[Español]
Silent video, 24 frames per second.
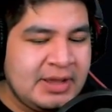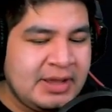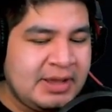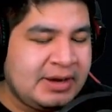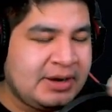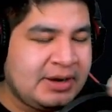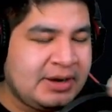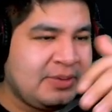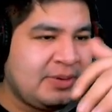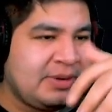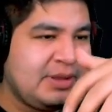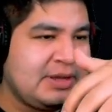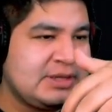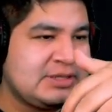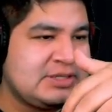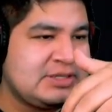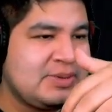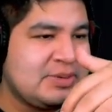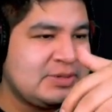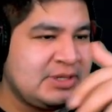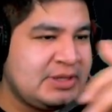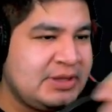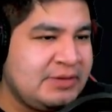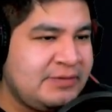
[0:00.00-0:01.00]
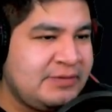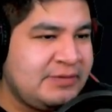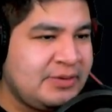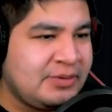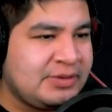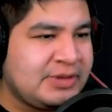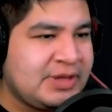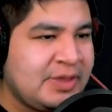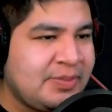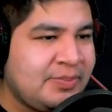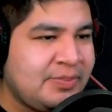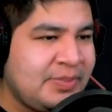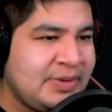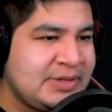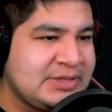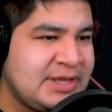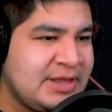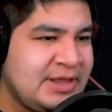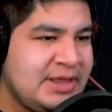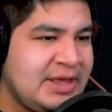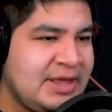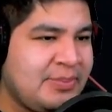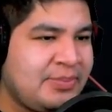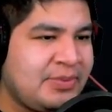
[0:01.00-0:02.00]
Recuerden que estamos en dificultad
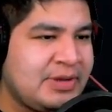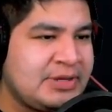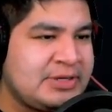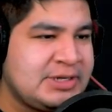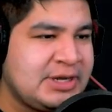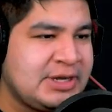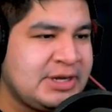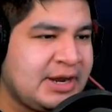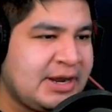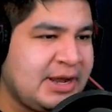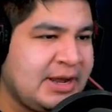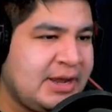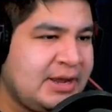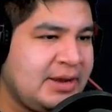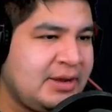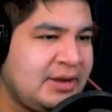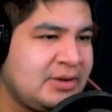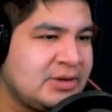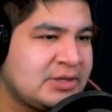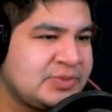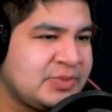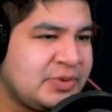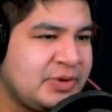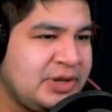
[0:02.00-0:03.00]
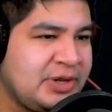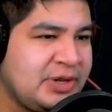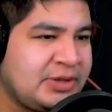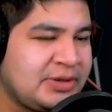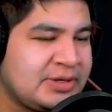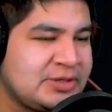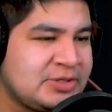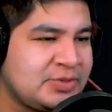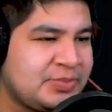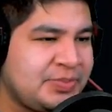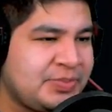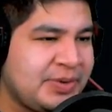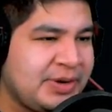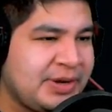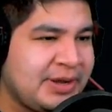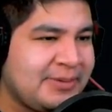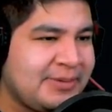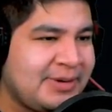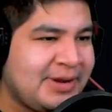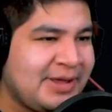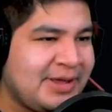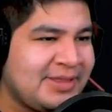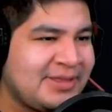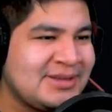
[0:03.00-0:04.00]
pesadilla, pueden checar ahí los monitores super
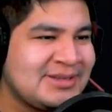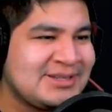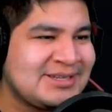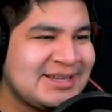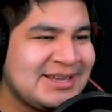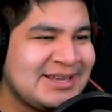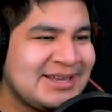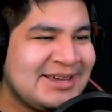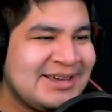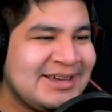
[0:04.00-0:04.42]
quebrados.